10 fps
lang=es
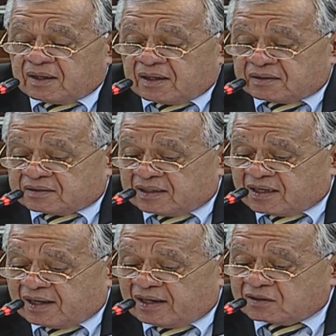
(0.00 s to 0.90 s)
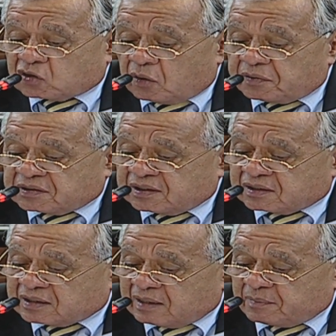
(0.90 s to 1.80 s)
se realizó
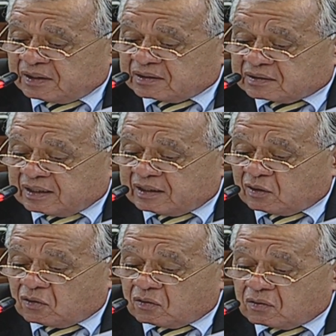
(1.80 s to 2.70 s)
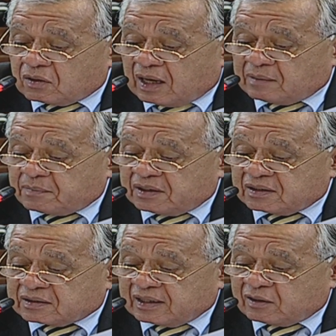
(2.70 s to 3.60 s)
visita al Ministerio, al
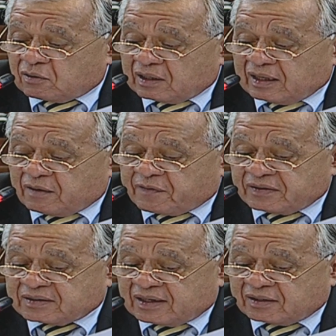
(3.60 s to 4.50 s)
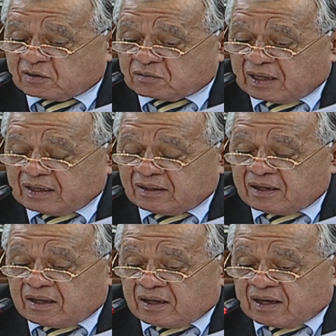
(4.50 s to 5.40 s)
Ministerio de la Defensa Nacional
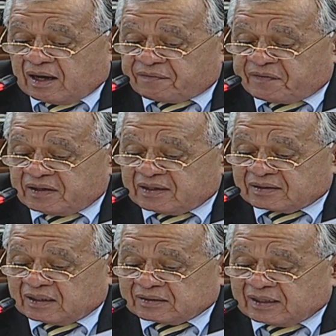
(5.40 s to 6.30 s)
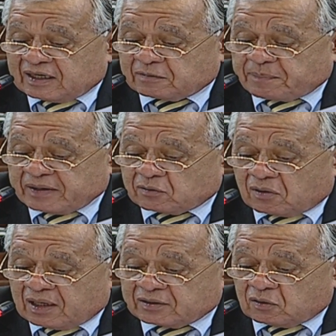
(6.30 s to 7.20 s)
a fin de tratar aspectos
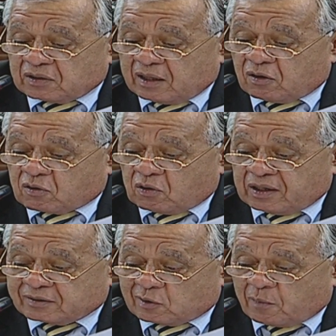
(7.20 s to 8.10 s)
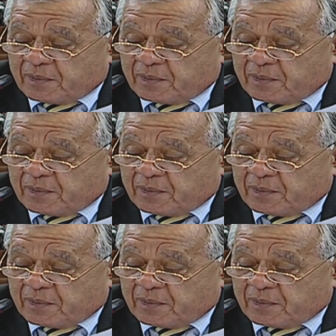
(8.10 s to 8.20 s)
relacionados con las tropas